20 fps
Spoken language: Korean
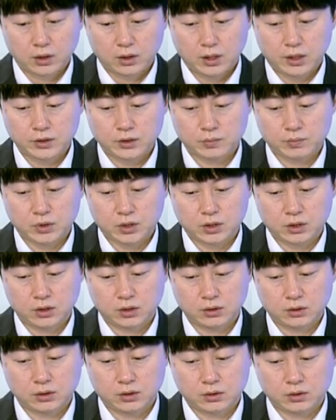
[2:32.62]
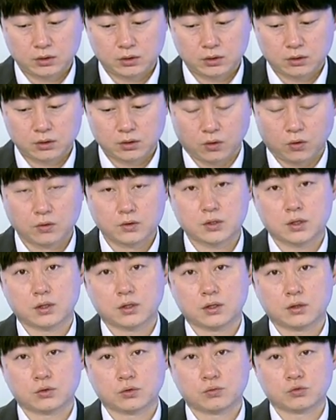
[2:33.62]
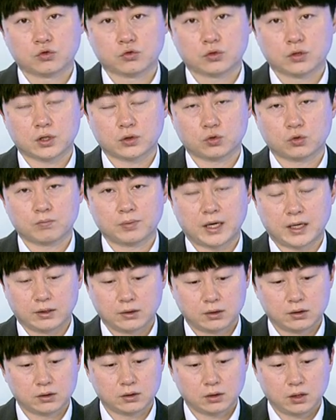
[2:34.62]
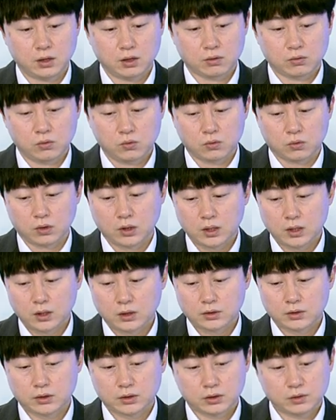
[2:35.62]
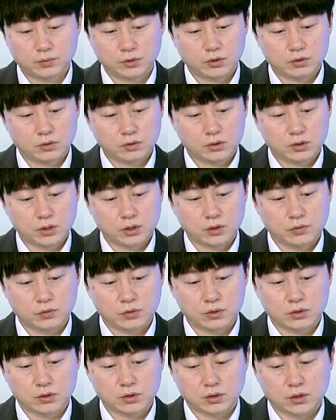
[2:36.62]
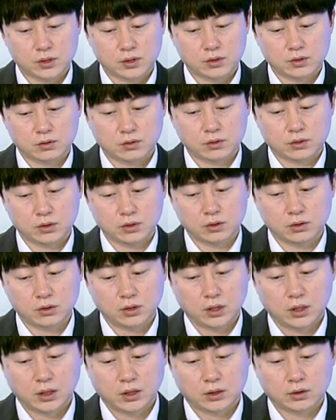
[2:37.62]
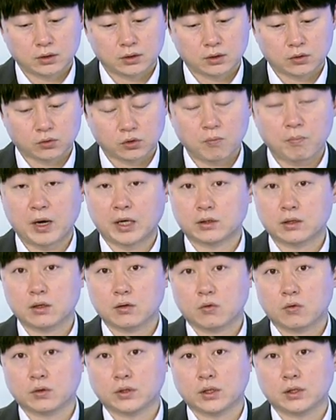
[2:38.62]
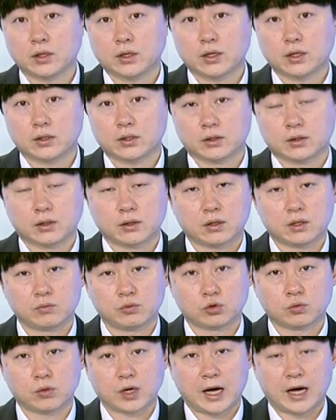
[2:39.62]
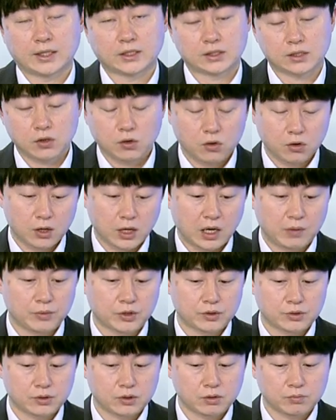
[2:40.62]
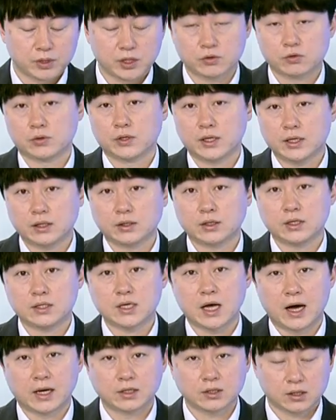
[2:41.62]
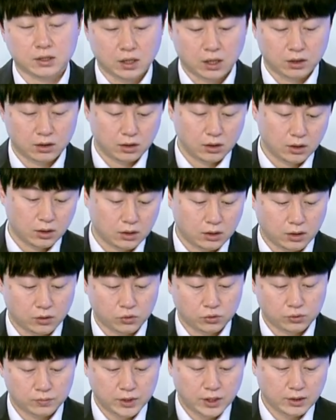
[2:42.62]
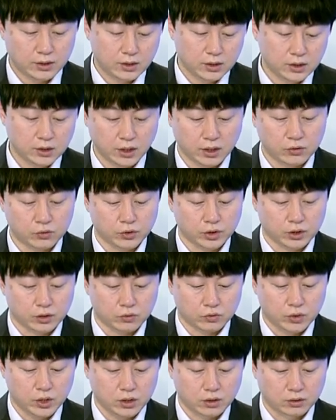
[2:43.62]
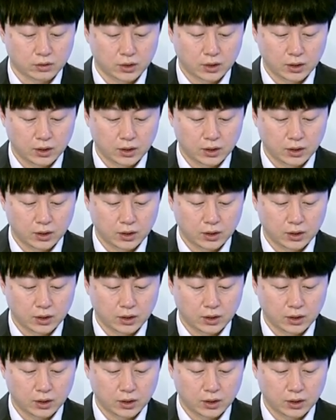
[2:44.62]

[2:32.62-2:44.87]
하지만 이 어제 좀 주가 좀 반등을 하고 그렇죠. 지금 현재 위치에서는 이 어떤 바닥권에 대한 기대감을 좀 가져가면서 매수를 해야 되지 않을까라고 좀 생각이 되고 있고요.